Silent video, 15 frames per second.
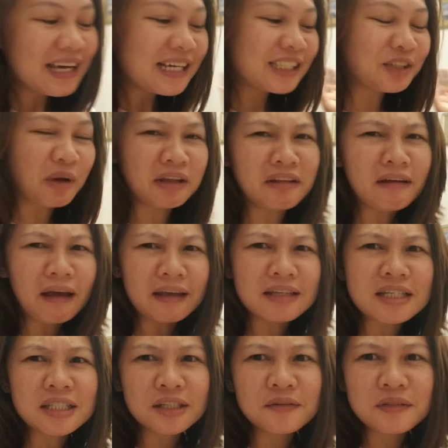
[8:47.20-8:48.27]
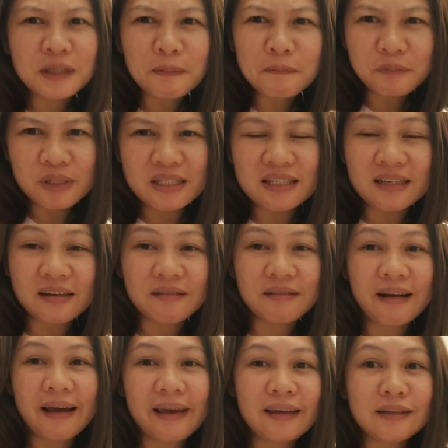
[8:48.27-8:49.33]
so I think I deserve some pizza,
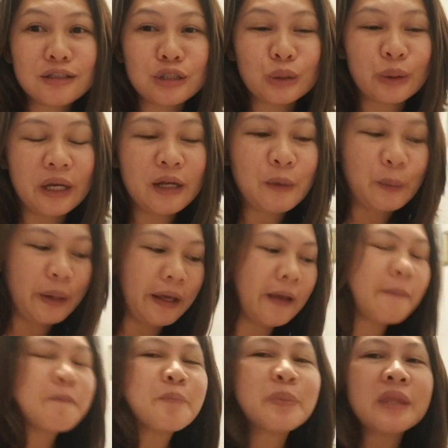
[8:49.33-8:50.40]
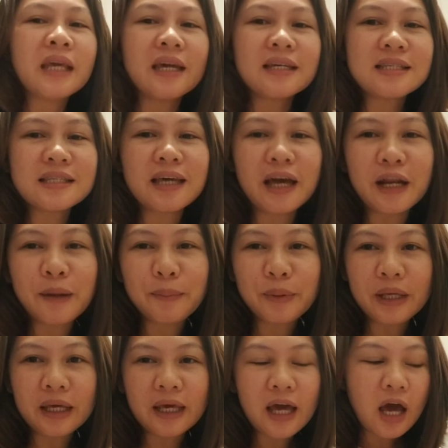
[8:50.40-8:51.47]
right? So anyway, it's gonna
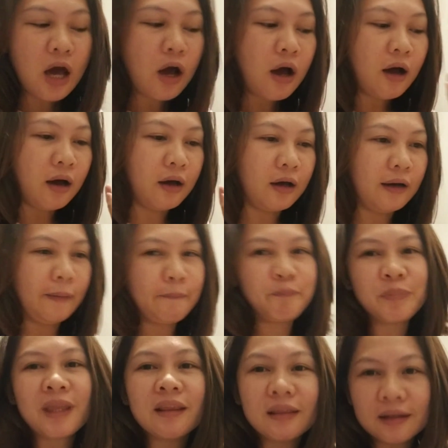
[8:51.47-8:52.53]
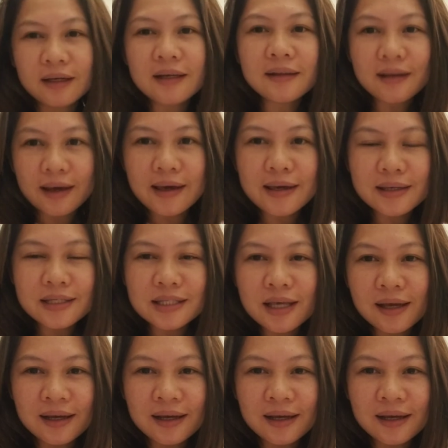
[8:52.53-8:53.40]
be um, three days,